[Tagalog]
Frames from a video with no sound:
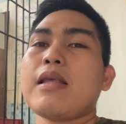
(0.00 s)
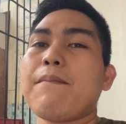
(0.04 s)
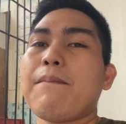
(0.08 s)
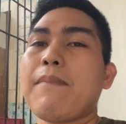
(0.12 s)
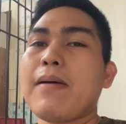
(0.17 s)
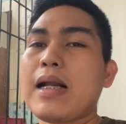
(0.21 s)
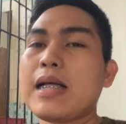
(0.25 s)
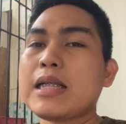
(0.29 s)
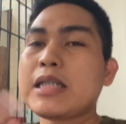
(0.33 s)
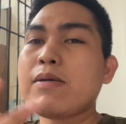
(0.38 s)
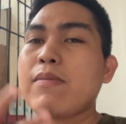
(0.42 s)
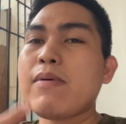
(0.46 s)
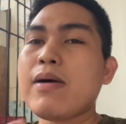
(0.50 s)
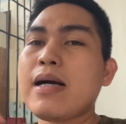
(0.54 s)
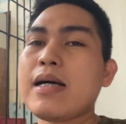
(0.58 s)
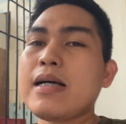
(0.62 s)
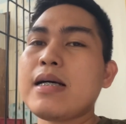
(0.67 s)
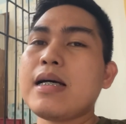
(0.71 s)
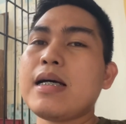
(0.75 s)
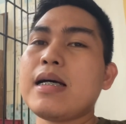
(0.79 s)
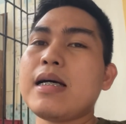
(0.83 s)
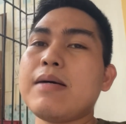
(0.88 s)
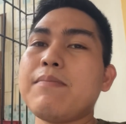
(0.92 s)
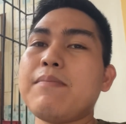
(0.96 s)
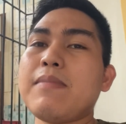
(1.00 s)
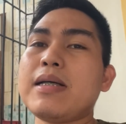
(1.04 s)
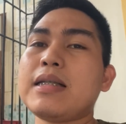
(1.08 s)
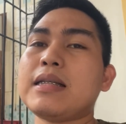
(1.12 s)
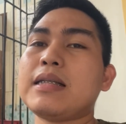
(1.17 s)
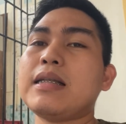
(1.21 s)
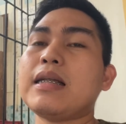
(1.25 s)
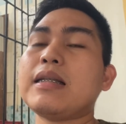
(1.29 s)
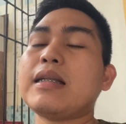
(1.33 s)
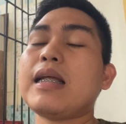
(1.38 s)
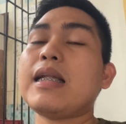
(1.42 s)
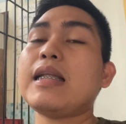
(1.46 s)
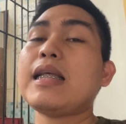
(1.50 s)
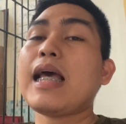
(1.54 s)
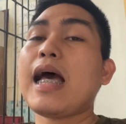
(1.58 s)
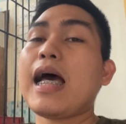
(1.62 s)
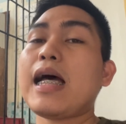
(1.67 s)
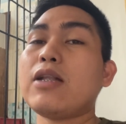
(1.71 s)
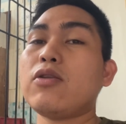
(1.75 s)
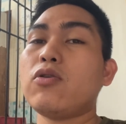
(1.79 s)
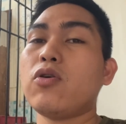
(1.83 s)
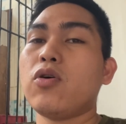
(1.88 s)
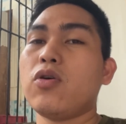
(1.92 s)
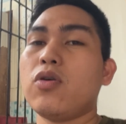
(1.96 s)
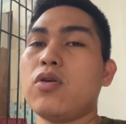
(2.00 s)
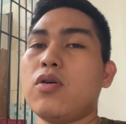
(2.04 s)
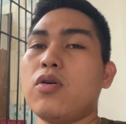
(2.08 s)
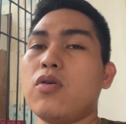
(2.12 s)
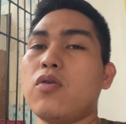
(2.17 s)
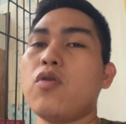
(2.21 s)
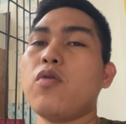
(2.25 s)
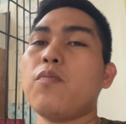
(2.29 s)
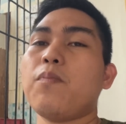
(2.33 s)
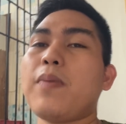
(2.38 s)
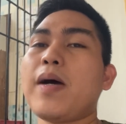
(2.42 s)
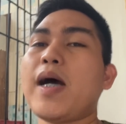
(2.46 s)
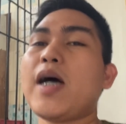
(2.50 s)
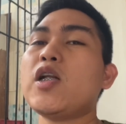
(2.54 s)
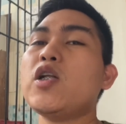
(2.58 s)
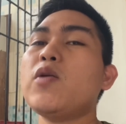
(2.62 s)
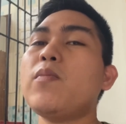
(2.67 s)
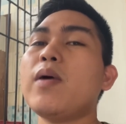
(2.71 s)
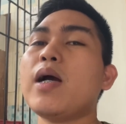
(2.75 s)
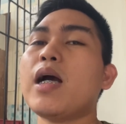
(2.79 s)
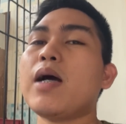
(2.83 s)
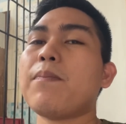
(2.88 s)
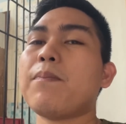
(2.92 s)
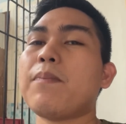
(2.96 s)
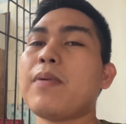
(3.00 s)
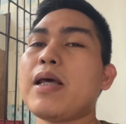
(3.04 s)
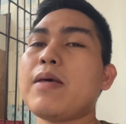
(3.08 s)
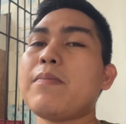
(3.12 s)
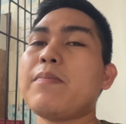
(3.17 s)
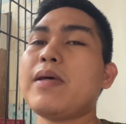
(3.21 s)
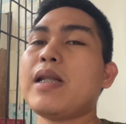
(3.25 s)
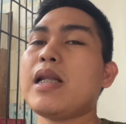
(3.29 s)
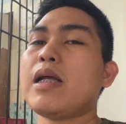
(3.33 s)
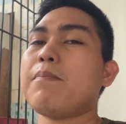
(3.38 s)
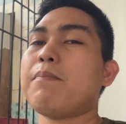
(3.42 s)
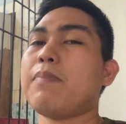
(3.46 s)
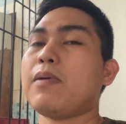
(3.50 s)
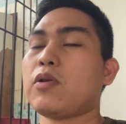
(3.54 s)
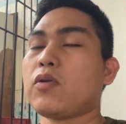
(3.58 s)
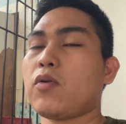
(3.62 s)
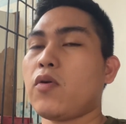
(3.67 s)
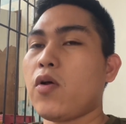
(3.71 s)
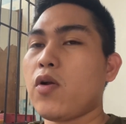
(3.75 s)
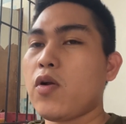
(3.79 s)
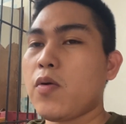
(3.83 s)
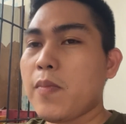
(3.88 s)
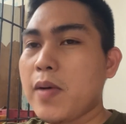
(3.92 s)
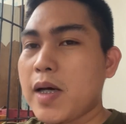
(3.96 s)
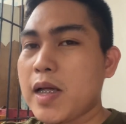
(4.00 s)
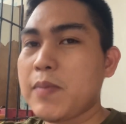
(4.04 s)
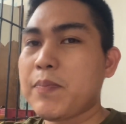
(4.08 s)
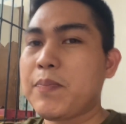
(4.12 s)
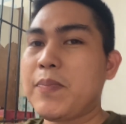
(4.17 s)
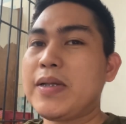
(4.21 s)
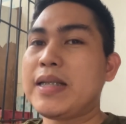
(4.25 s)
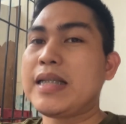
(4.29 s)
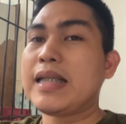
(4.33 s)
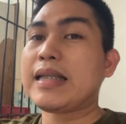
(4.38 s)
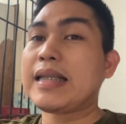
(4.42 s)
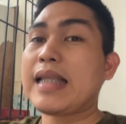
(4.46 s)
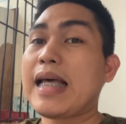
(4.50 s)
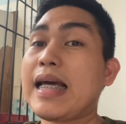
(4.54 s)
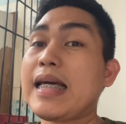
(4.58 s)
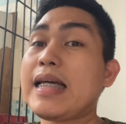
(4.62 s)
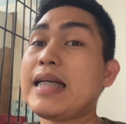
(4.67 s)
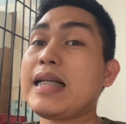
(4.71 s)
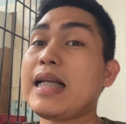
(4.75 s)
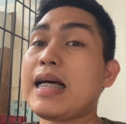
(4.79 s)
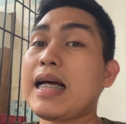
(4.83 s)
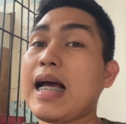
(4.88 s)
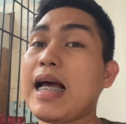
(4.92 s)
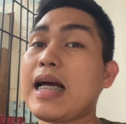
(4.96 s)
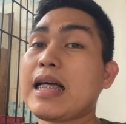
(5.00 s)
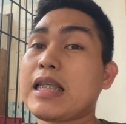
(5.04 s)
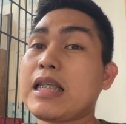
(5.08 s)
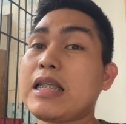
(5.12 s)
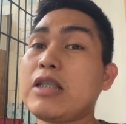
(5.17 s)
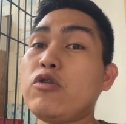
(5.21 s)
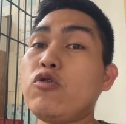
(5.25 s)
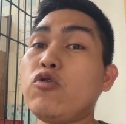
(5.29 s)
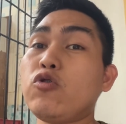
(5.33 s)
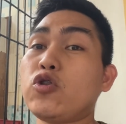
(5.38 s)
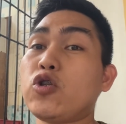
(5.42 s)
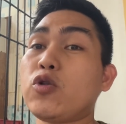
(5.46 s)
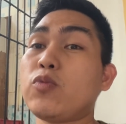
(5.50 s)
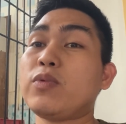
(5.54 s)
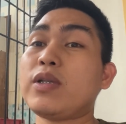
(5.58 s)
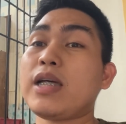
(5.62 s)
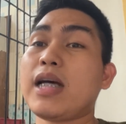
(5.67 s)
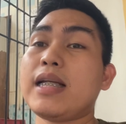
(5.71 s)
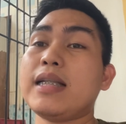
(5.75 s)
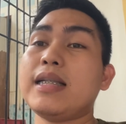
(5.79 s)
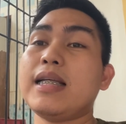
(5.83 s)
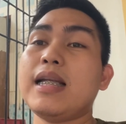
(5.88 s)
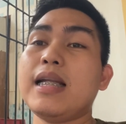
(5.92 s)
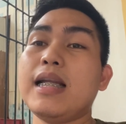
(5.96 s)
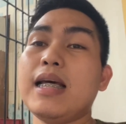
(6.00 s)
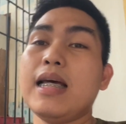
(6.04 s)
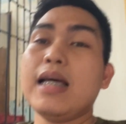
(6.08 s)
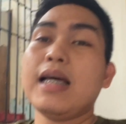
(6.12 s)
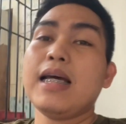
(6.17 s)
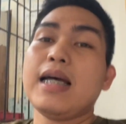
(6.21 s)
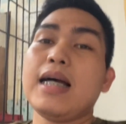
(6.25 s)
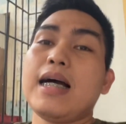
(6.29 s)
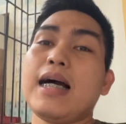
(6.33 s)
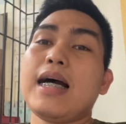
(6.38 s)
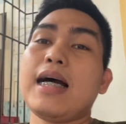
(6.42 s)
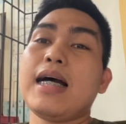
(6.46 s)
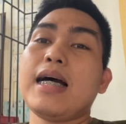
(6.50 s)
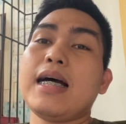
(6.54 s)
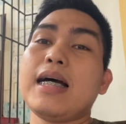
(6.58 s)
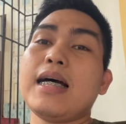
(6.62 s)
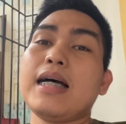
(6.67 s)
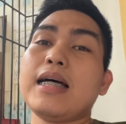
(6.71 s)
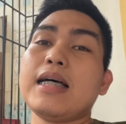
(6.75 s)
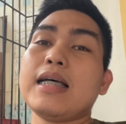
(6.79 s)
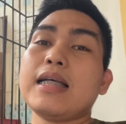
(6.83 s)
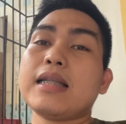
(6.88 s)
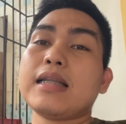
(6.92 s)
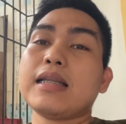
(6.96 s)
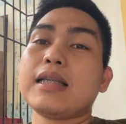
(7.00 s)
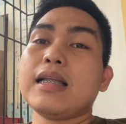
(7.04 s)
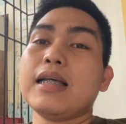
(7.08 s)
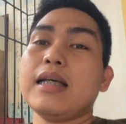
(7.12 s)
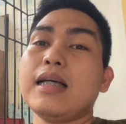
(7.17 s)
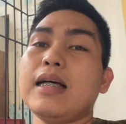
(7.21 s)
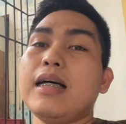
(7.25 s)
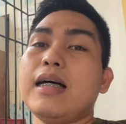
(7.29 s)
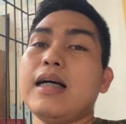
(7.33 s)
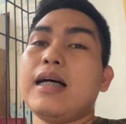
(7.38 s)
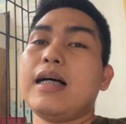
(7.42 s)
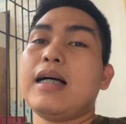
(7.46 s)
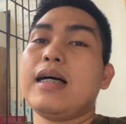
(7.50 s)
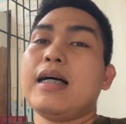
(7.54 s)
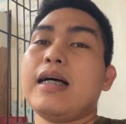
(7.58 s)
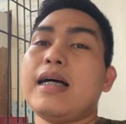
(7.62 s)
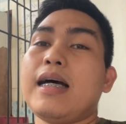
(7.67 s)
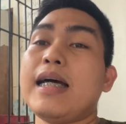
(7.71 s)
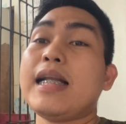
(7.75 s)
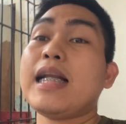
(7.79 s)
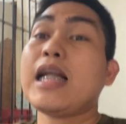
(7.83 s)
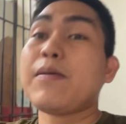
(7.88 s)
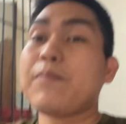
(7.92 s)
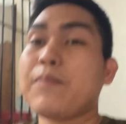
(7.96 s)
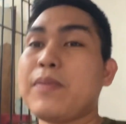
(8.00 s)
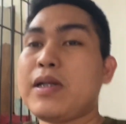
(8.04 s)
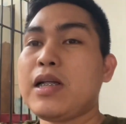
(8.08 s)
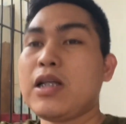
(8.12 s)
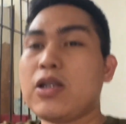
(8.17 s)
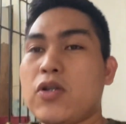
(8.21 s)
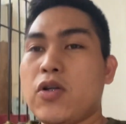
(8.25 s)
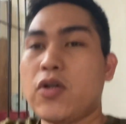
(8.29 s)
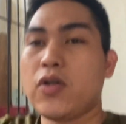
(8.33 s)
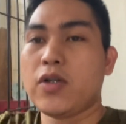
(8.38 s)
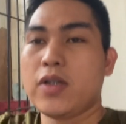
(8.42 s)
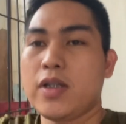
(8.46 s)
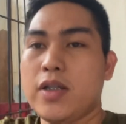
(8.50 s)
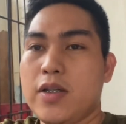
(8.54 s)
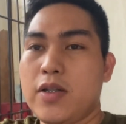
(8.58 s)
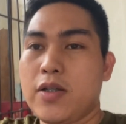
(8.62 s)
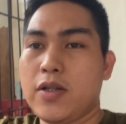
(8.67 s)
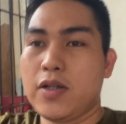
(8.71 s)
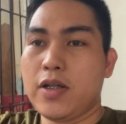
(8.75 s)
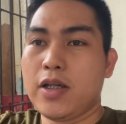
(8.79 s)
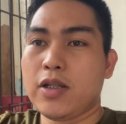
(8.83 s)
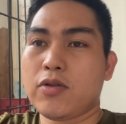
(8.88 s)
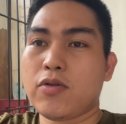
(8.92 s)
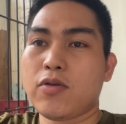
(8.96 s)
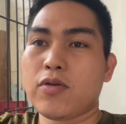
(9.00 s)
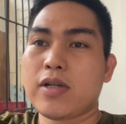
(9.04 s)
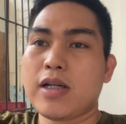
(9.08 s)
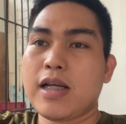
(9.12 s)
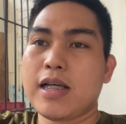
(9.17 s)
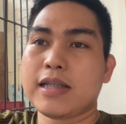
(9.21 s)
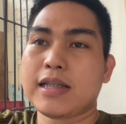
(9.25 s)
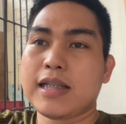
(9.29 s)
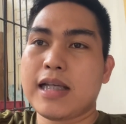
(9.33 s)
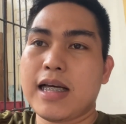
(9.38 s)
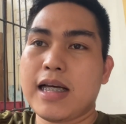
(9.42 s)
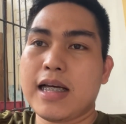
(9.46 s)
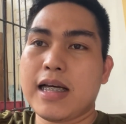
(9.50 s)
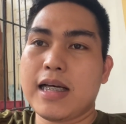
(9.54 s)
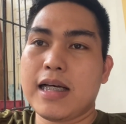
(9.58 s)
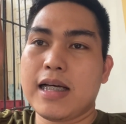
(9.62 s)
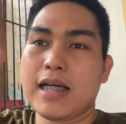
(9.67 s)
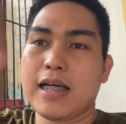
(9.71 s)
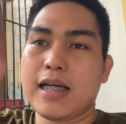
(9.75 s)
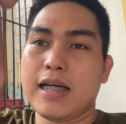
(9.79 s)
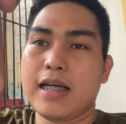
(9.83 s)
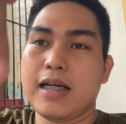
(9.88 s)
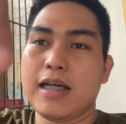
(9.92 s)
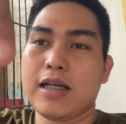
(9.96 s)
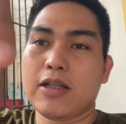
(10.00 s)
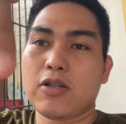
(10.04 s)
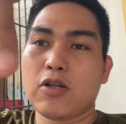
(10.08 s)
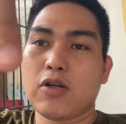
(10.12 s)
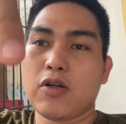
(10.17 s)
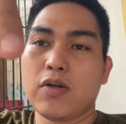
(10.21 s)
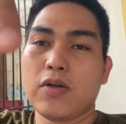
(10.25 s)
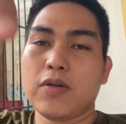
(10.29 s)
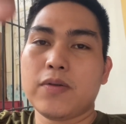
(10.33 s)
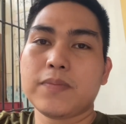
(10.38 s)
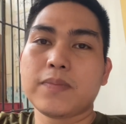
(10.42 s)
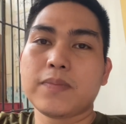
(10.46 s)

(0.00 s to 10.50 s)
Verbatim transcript: Para sa mga mas detalyado kung paano mag-apply bilang patrolman, bisitahin ang aking YouTube channel at uh, hanapin ito. Uh, itong nasa ito.